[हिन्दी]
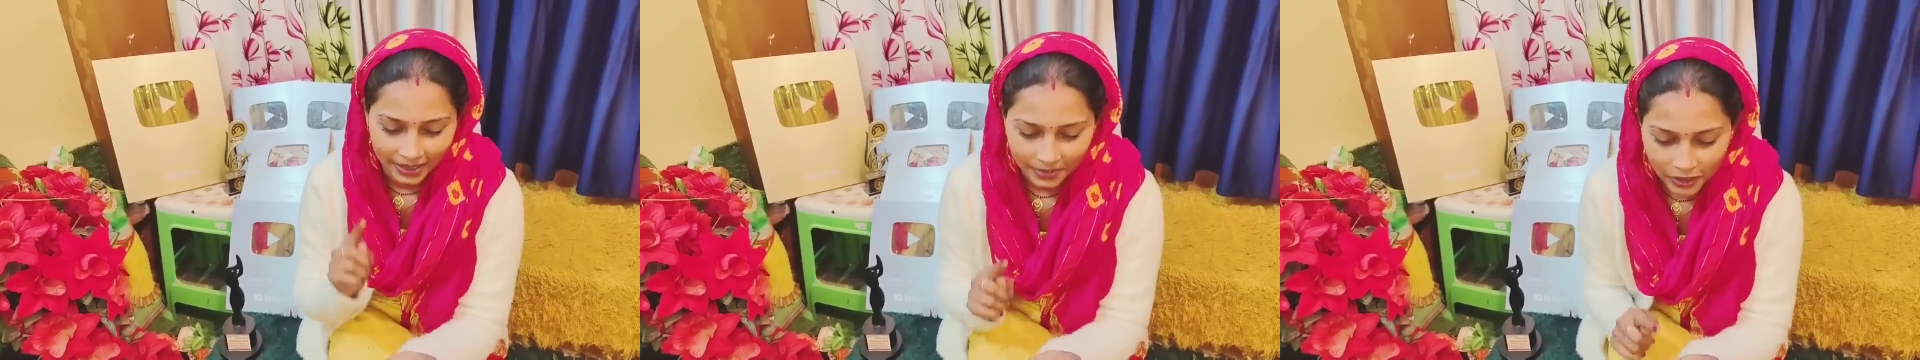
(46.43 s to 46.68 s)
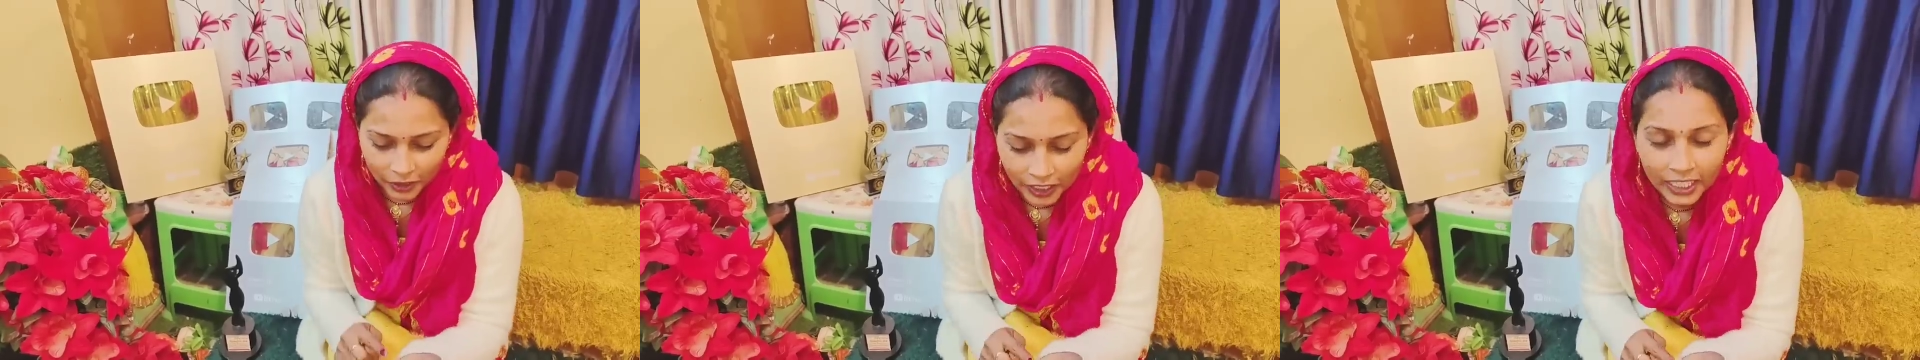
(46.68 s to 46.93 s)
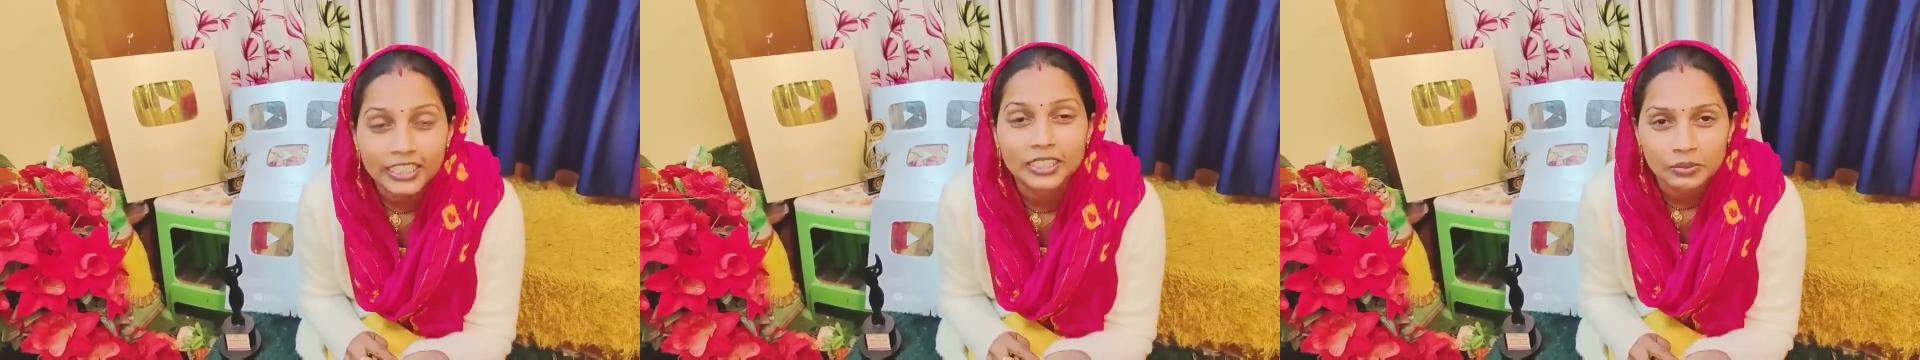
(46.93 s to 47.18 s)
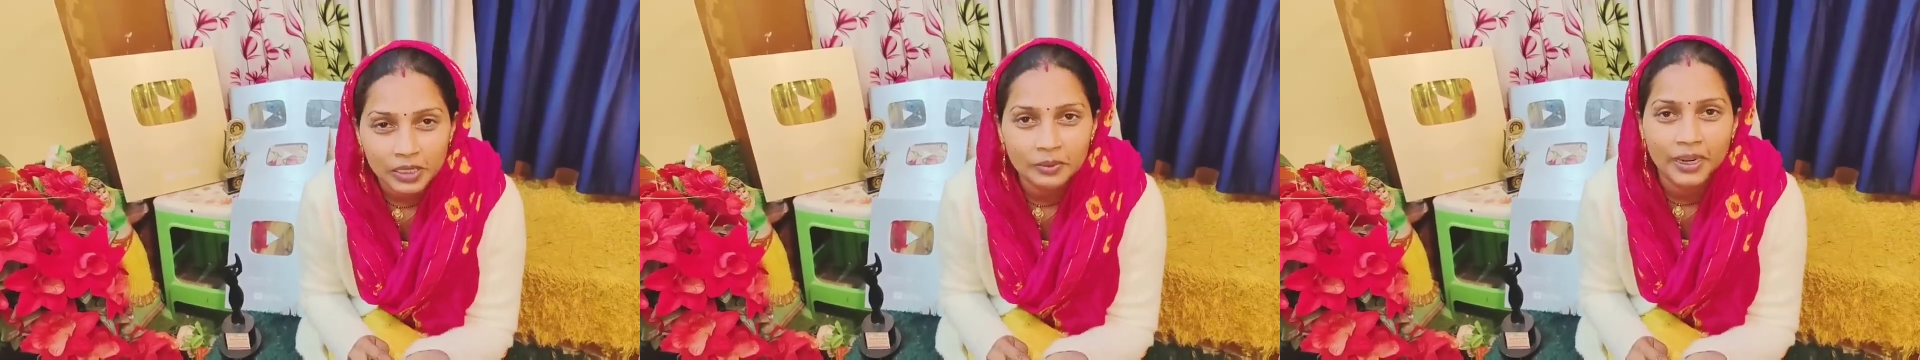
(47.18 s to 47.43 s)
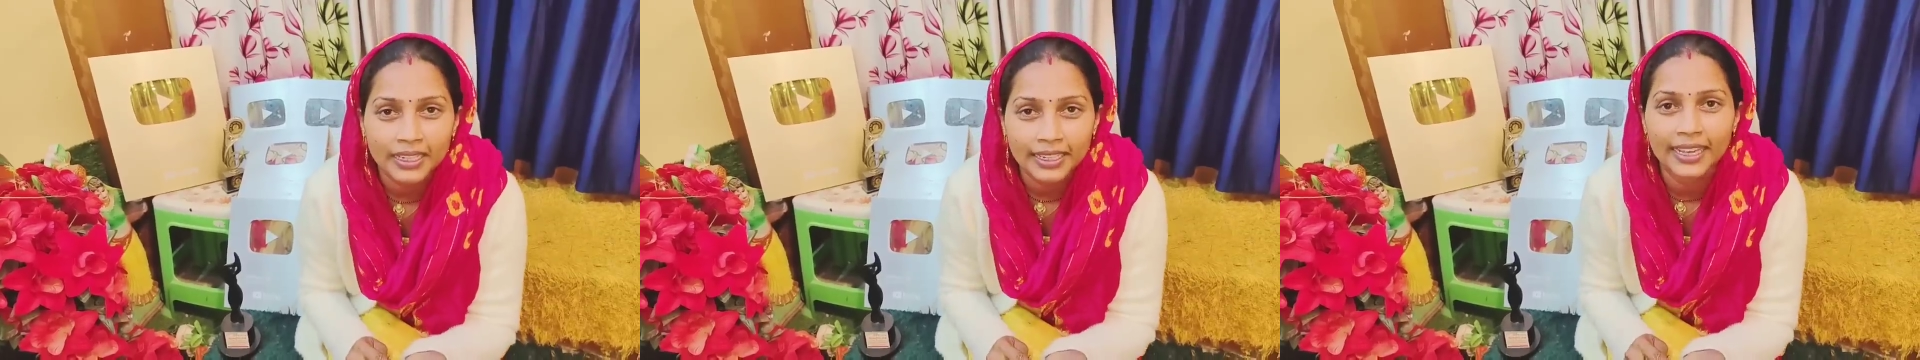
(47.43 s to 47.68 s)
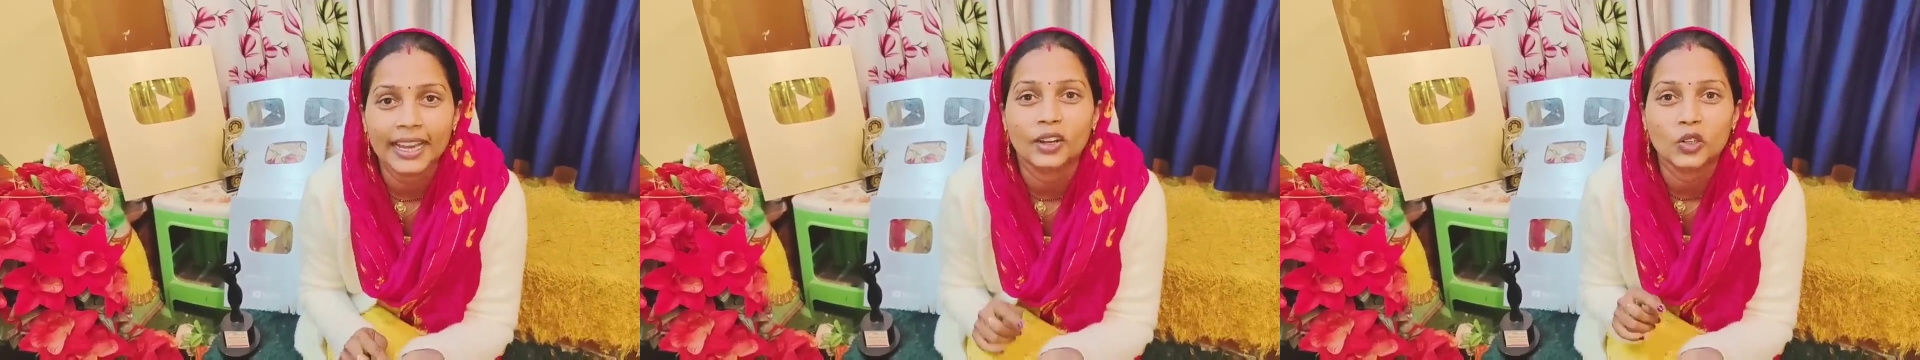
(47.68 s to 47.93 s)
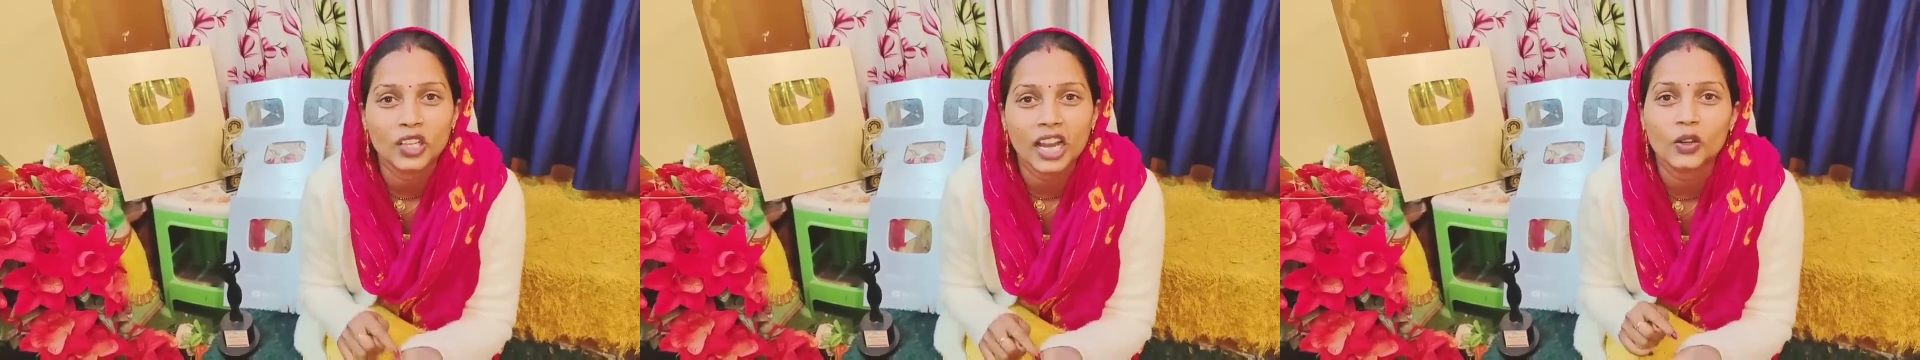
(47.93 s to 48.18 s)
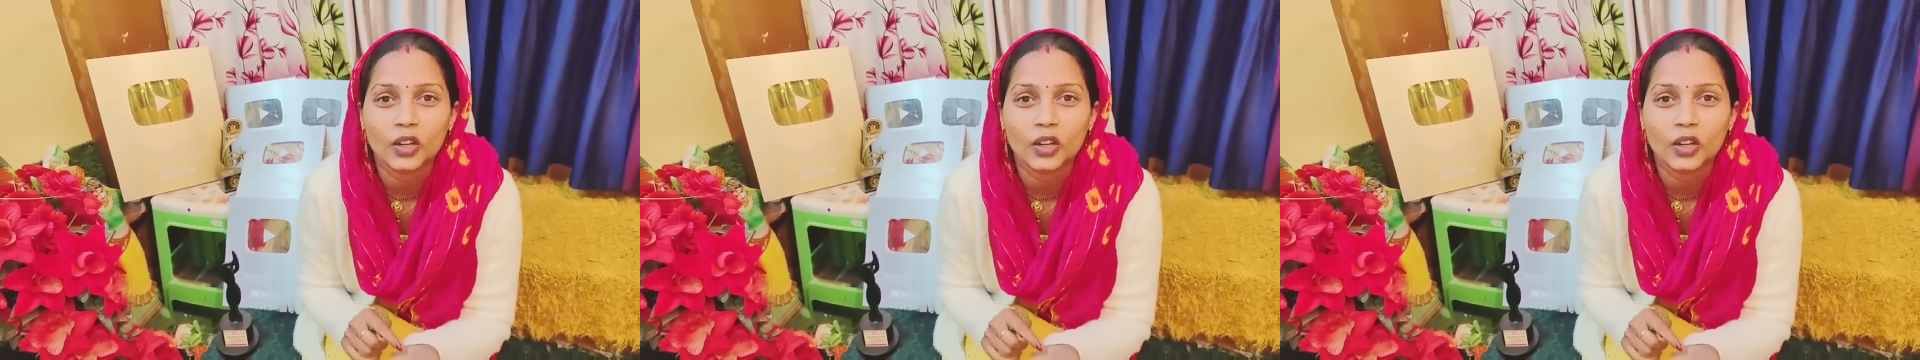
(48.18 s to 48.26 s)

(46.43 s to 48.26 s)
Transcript: अब जो लक्ष्मण बाटे गुड़िया